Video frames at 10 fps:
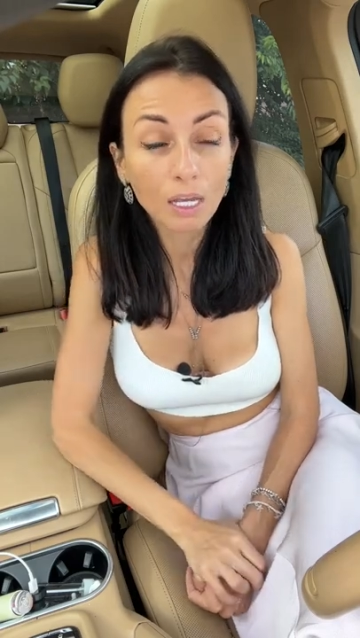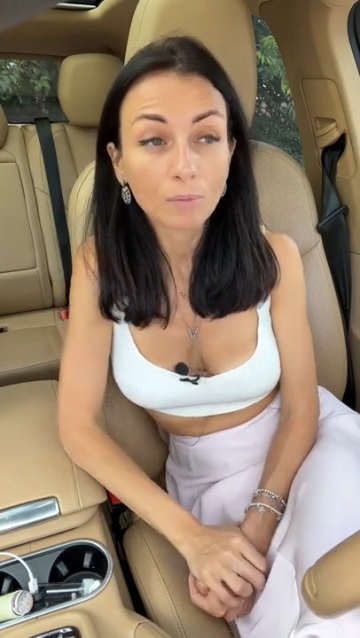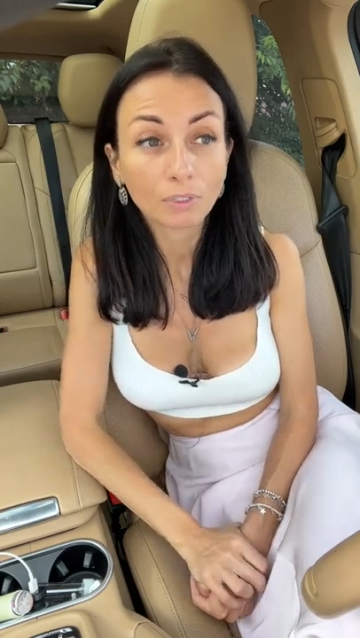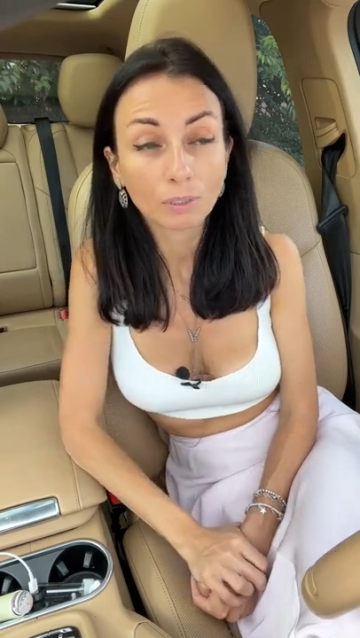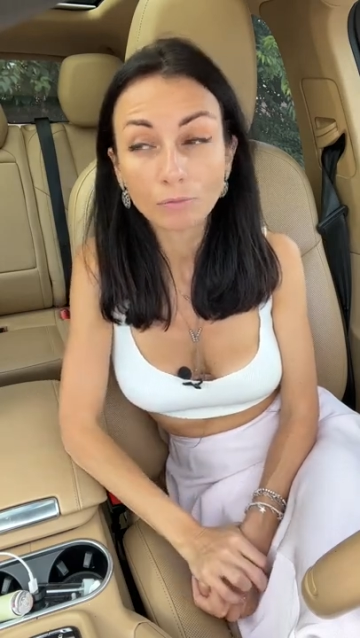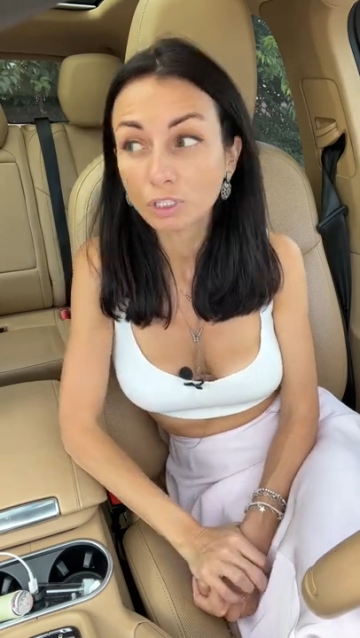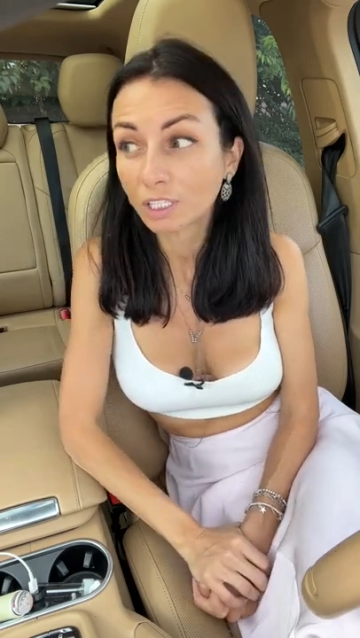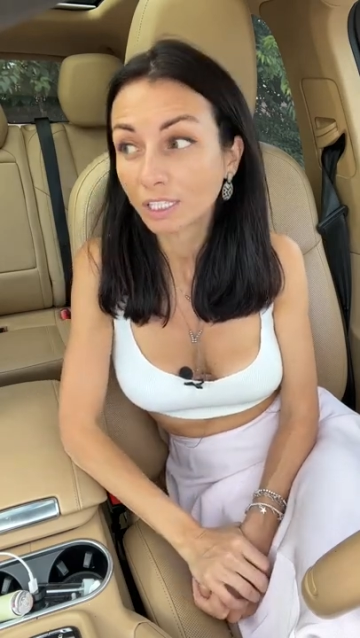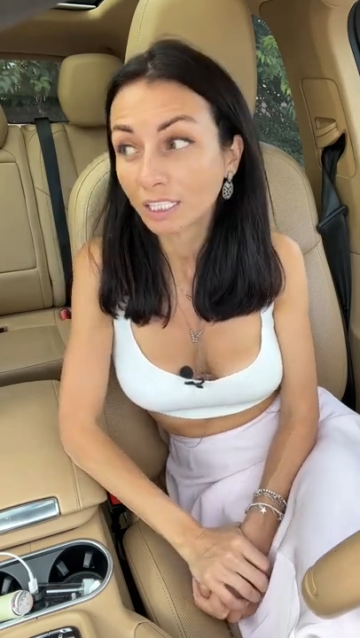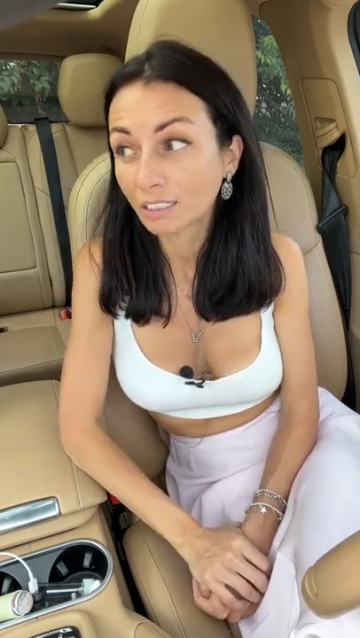потому
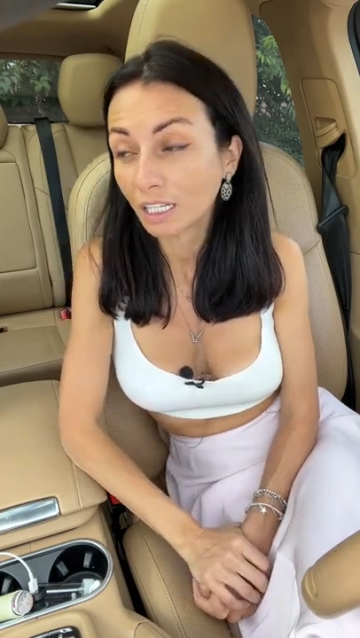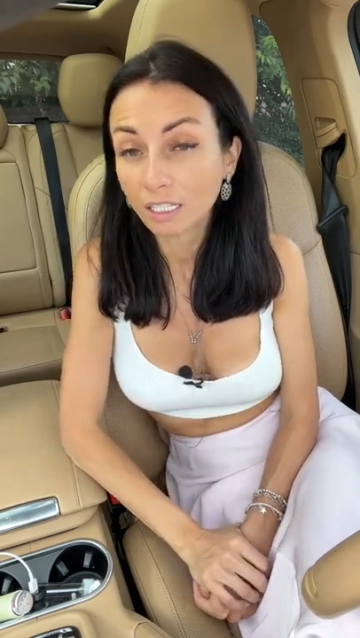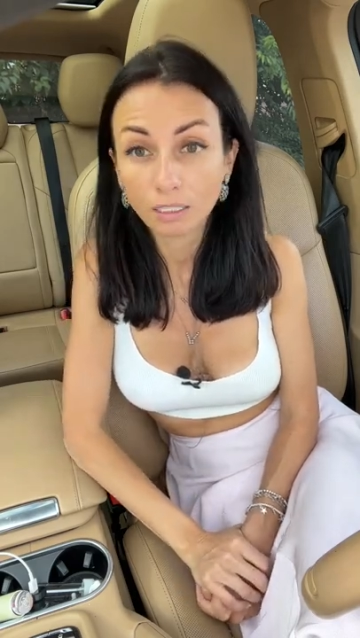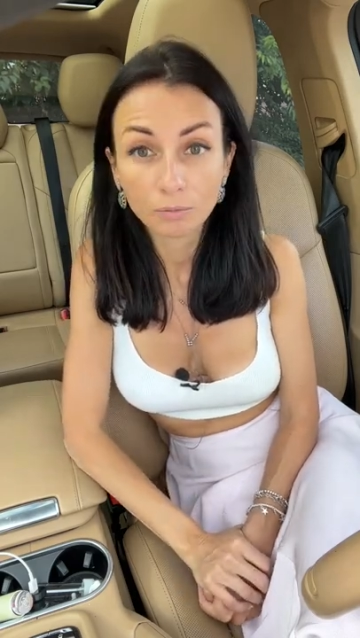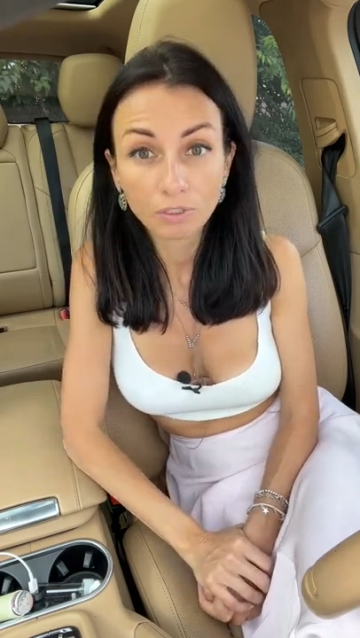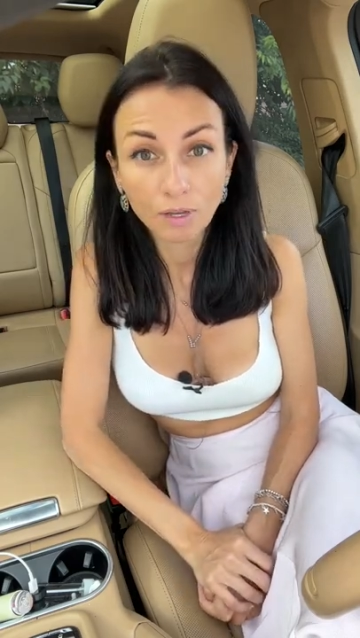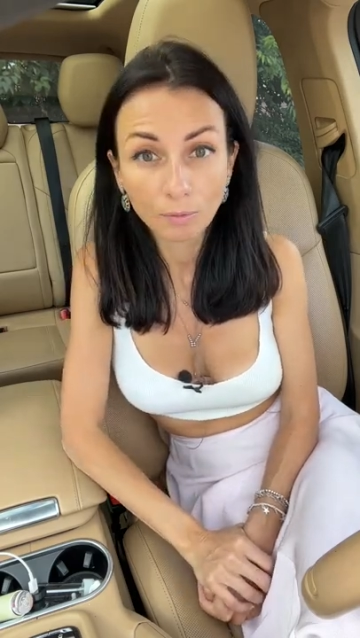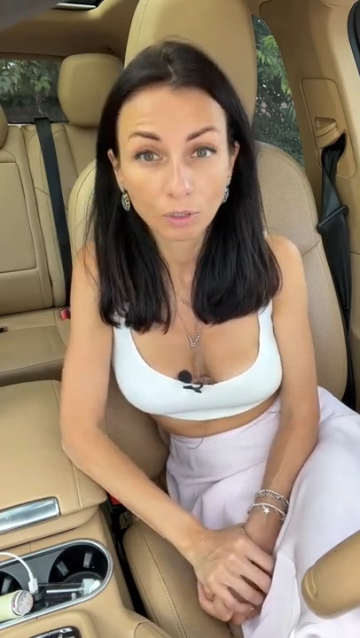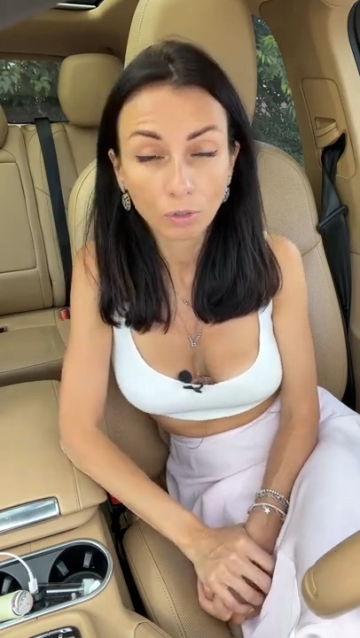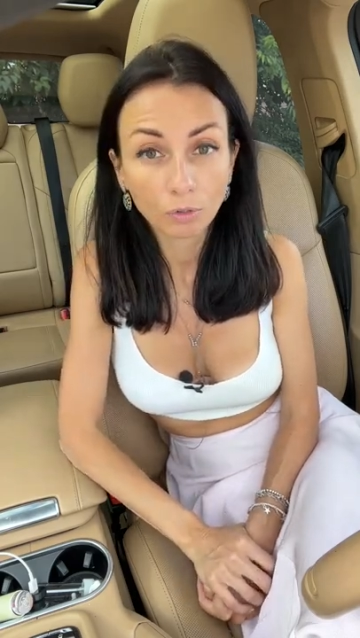что когда рядом с
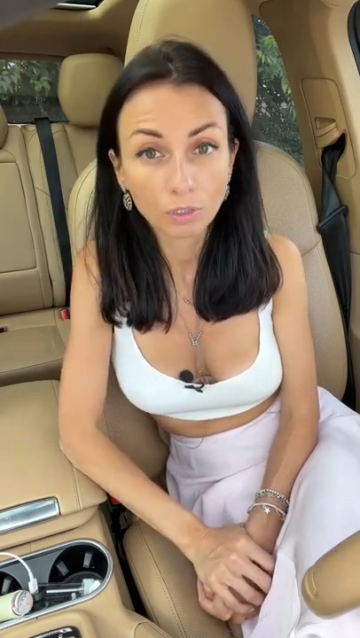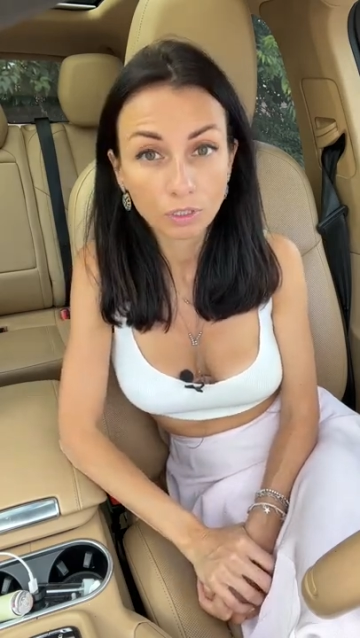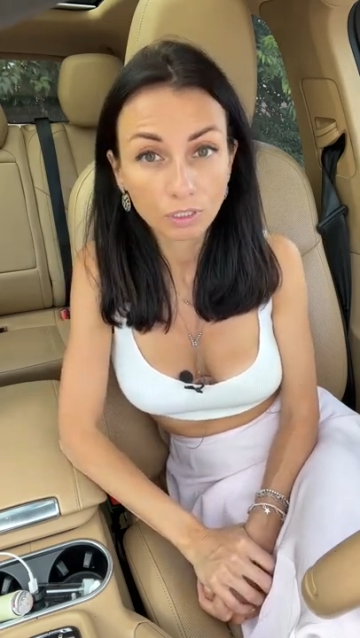вами находится